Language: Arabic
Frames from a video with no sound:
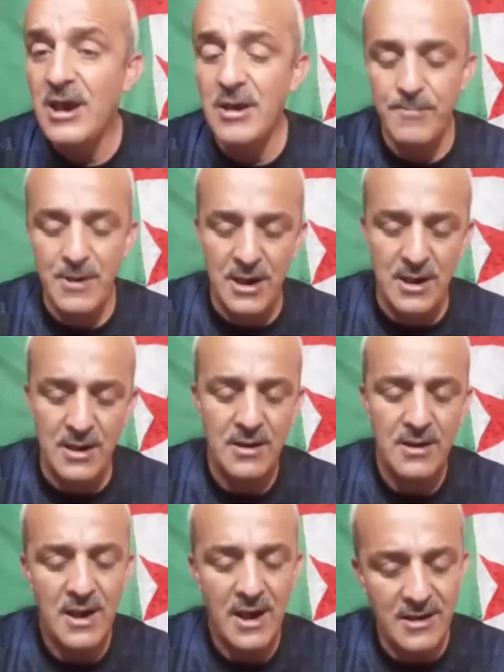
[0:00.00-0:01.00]

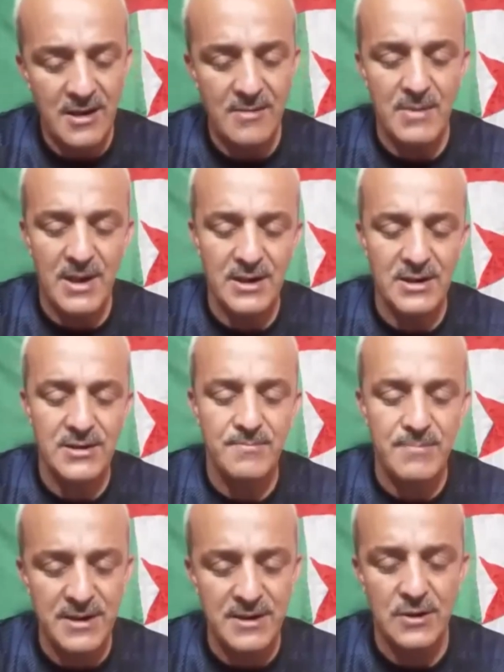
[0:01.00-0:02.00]
إبقاء على محرز
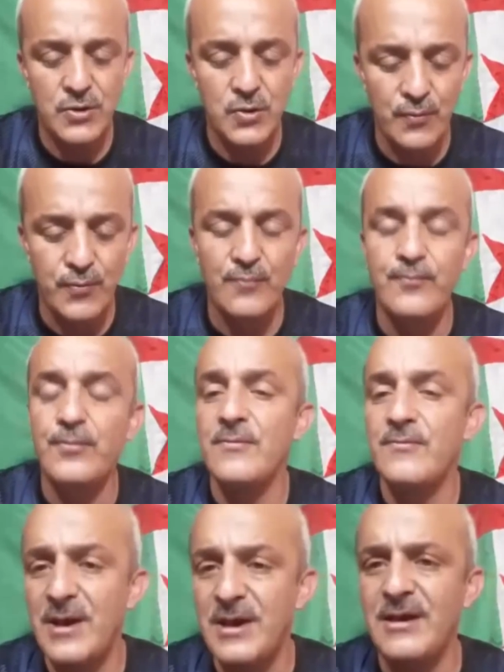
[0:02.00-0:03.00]
بين صفوف
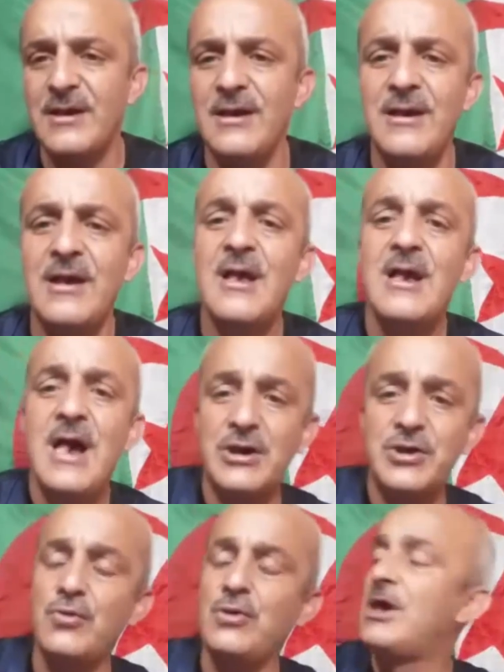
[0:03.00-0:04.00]
فريقه
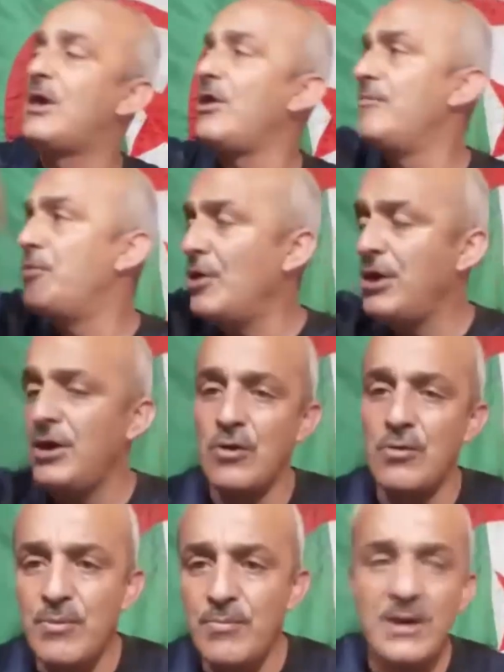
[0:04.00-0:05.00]
اكتو يكذبوا
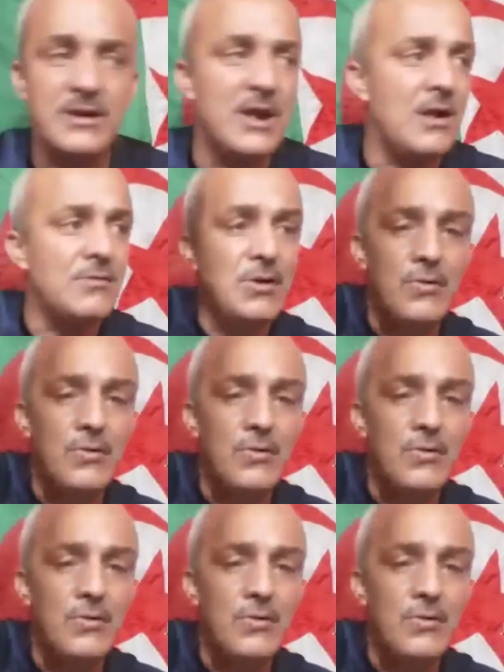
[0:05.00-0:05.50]
عليكم ومن بعد يعاود